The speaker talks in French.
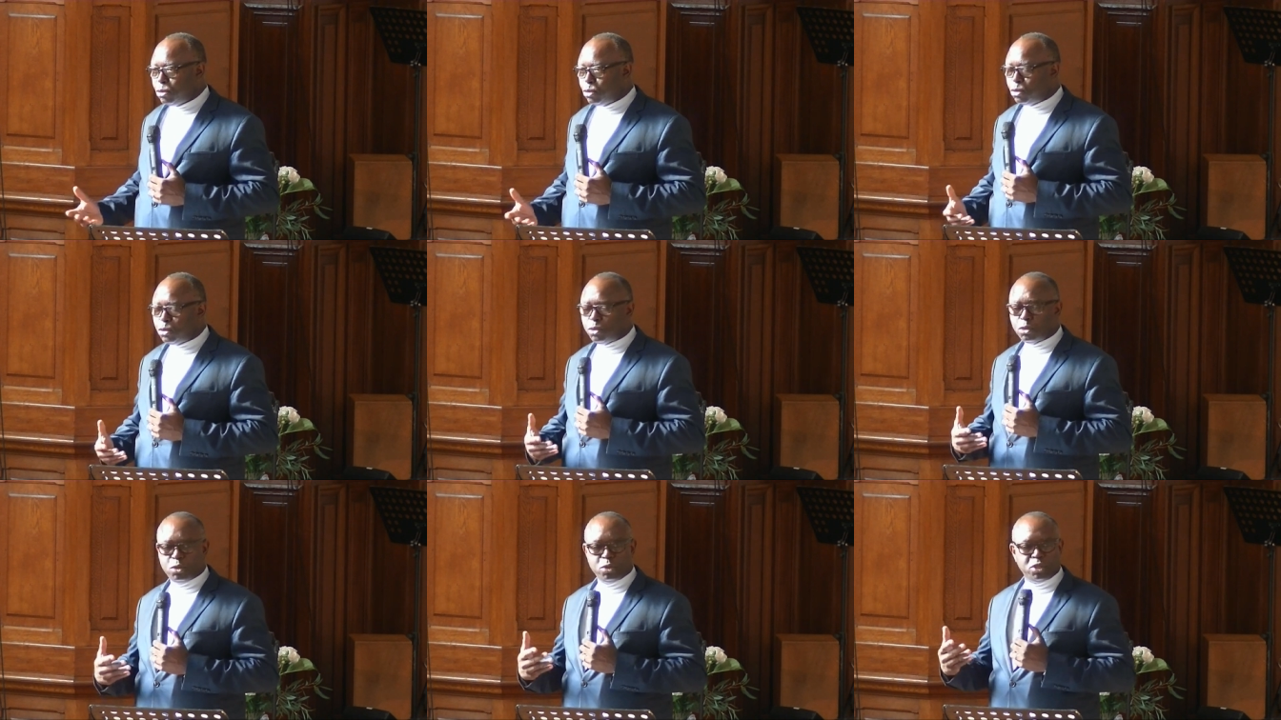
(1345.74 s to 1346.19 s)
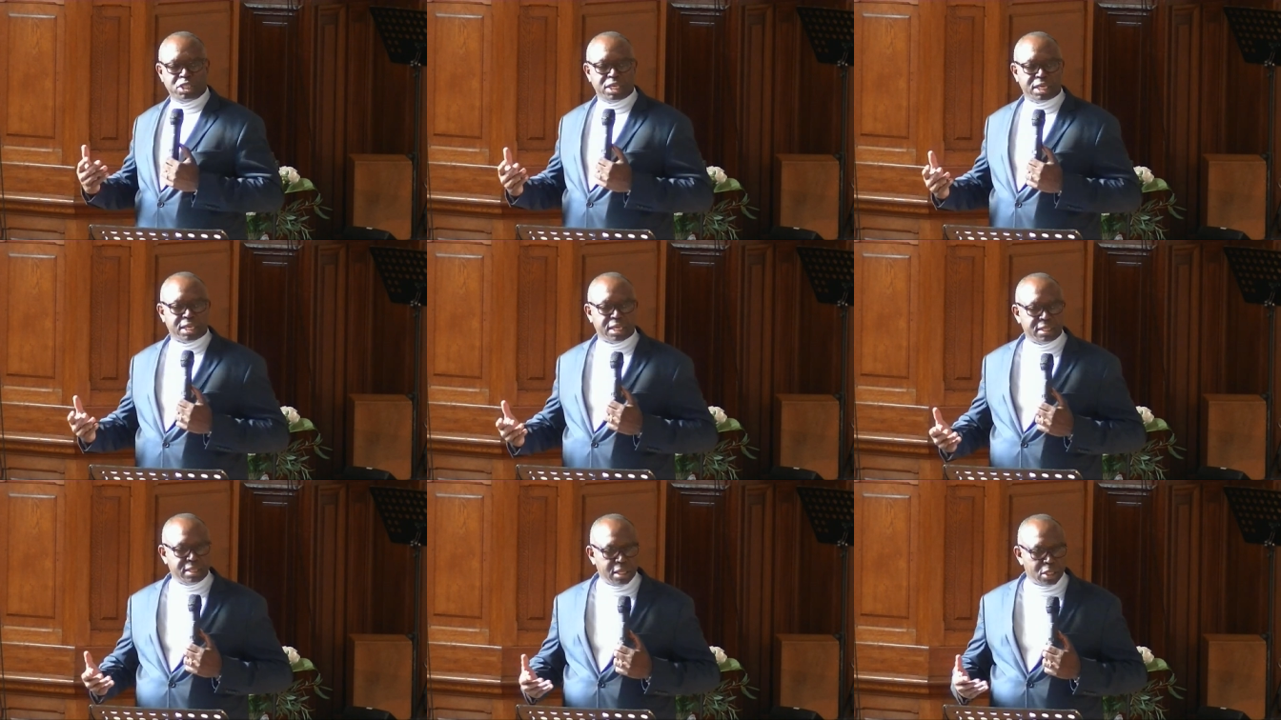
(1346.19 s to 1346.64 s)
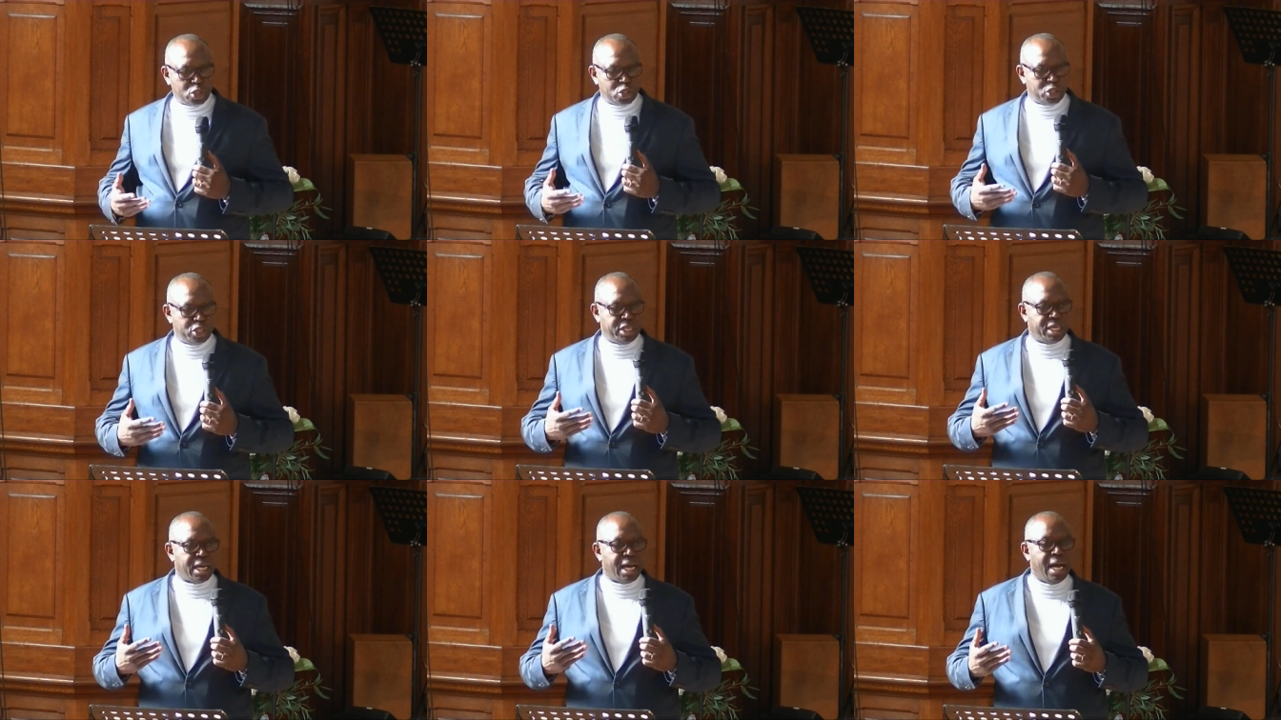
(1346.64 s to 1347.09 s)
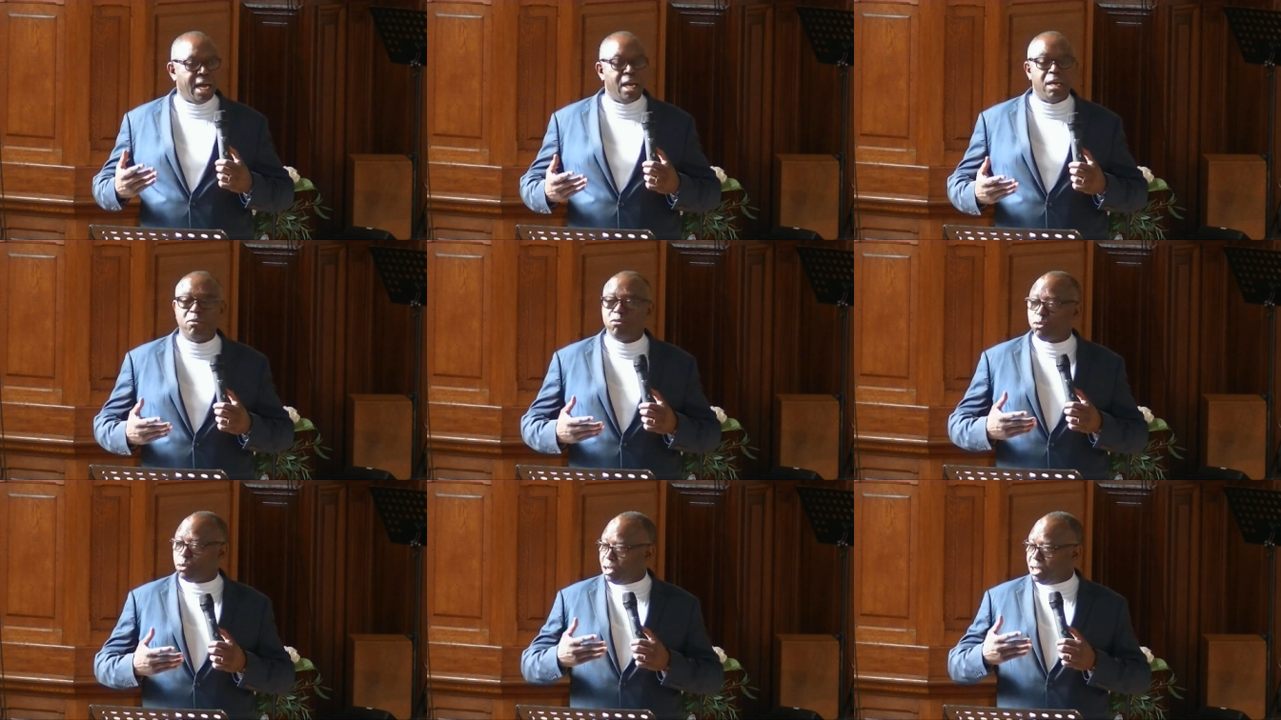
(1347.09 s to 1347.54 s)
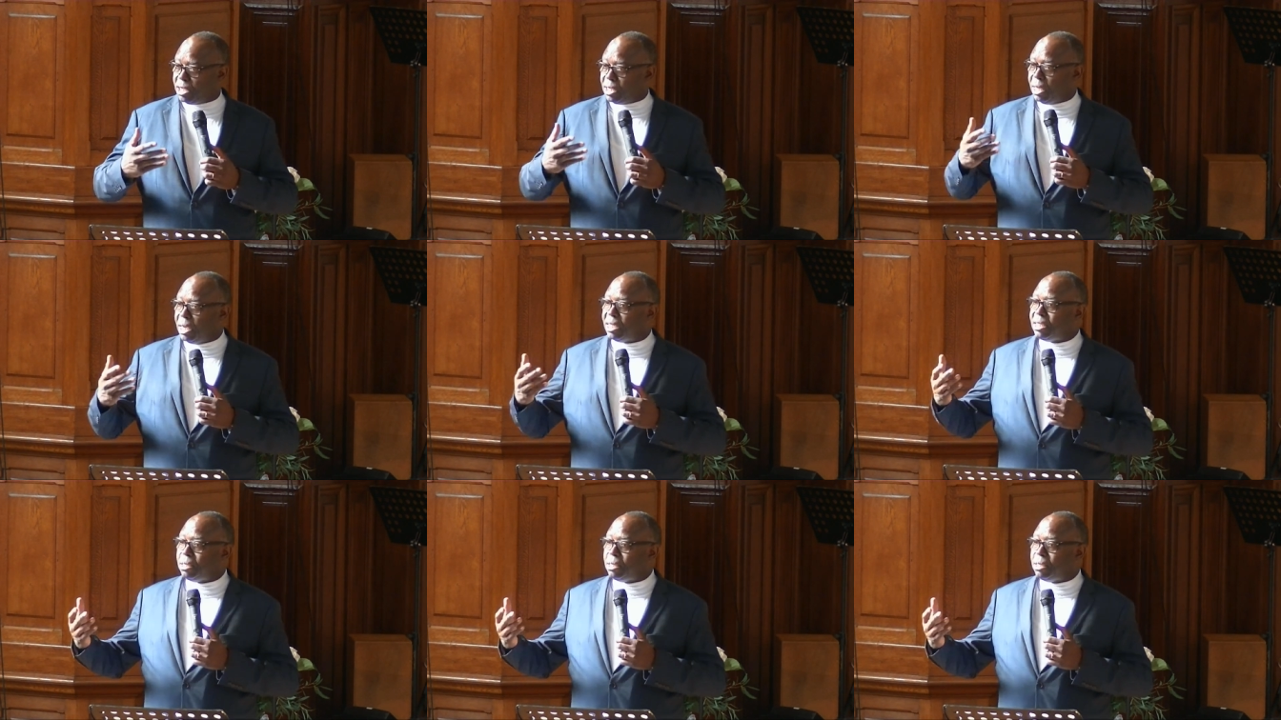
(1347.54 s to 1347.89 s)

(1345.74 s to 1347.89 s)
de secrétaire général, vous connaissez la